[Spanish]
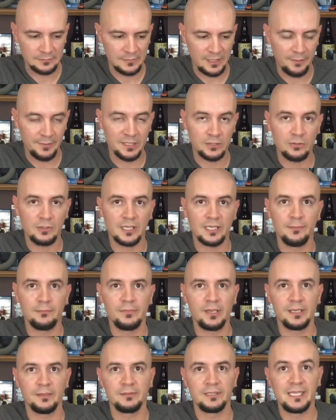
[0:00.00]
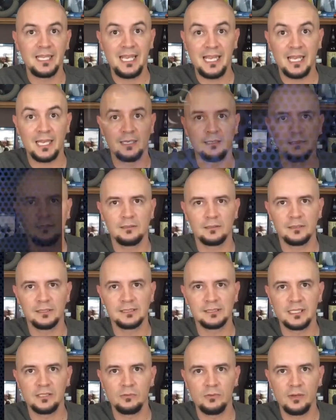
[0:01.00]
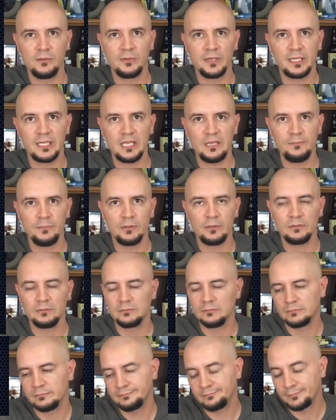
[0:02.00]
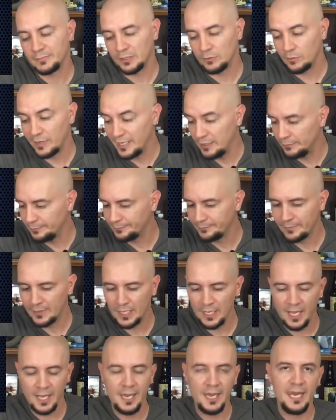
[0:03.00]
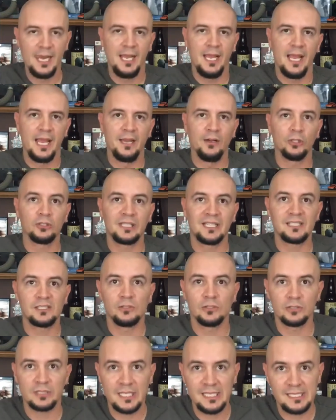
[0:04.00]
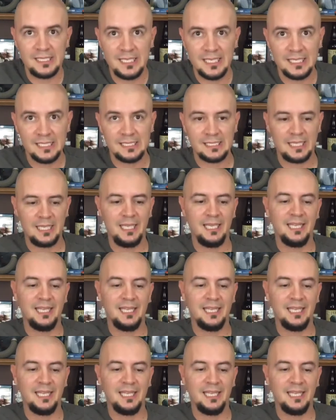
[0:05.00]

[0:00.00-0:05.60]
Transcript: aventura que emprendían con este nuevo equipo, pero bueno, en otras noticias,